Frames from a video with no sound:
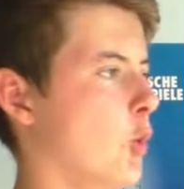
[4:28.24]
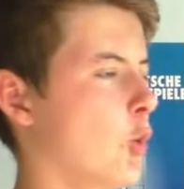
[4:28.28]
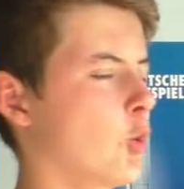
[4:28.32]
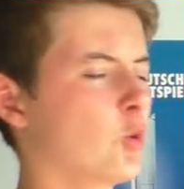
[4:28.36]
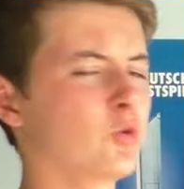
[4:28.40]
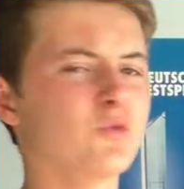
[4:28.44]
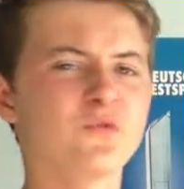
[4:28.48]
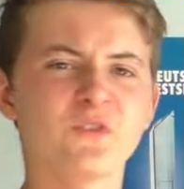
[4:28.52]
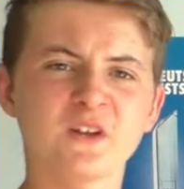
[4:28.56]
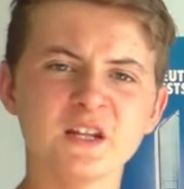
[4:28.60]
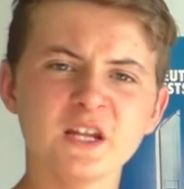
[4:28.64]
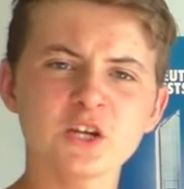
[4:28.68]

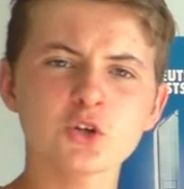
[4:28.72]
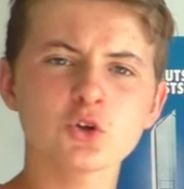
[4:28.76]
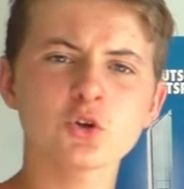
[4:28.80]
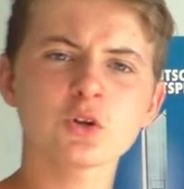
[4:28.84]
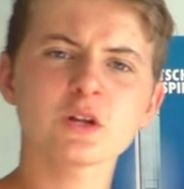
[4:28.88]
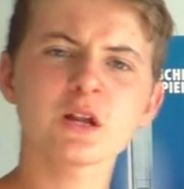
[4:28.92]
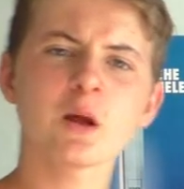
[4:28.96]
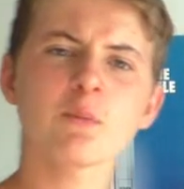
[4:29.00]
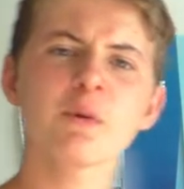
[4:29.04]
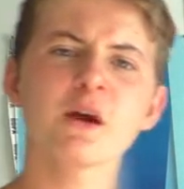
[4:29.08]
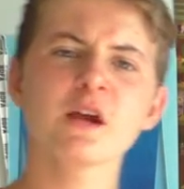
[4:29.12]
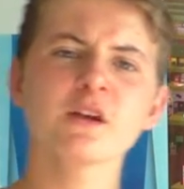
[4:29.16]
Und wenn ihr
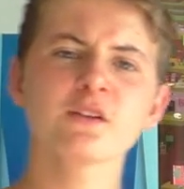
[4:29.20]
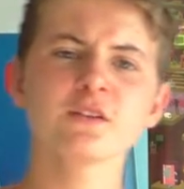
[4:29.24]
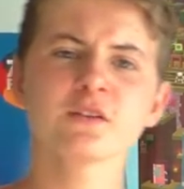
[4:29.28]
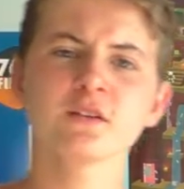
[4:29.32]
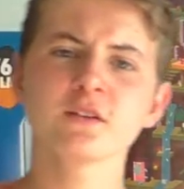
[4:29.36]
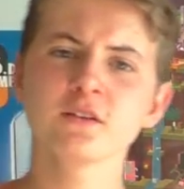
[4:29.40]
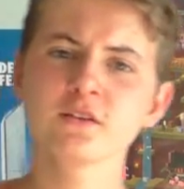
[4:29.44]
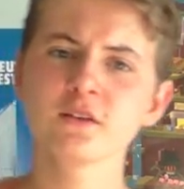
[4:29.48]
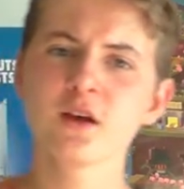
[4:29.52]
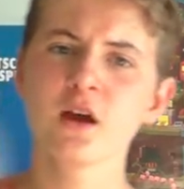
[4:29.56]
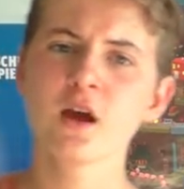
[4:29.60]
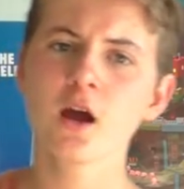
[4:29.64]
schon dabei
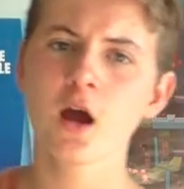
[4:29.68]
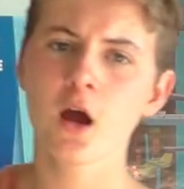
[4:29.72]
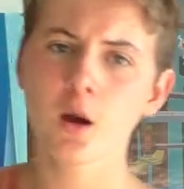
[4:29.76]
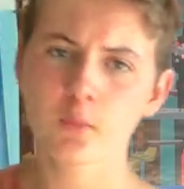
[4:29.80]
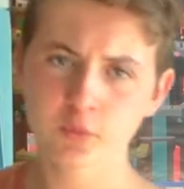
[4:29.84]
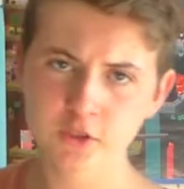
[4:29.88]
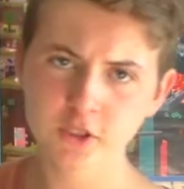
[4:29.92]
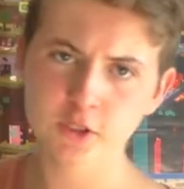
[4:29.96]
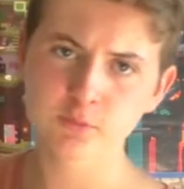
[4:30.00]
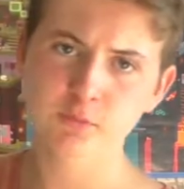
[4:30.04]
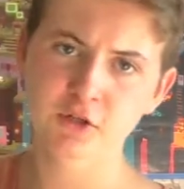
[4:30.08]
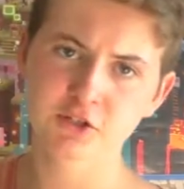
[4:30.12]
seid,
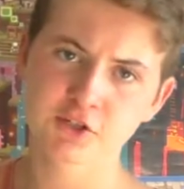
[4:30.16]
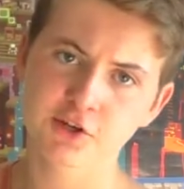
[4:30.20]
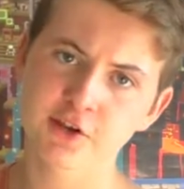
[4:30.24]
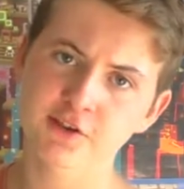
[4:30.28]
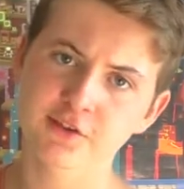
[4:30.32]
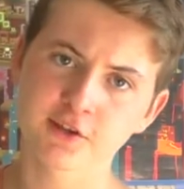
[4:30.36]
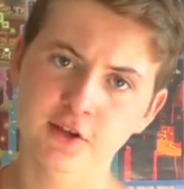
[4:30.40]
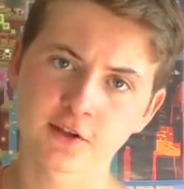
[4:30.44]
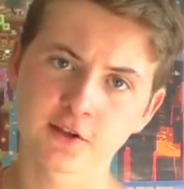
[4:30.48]
abonniert meinen scheiß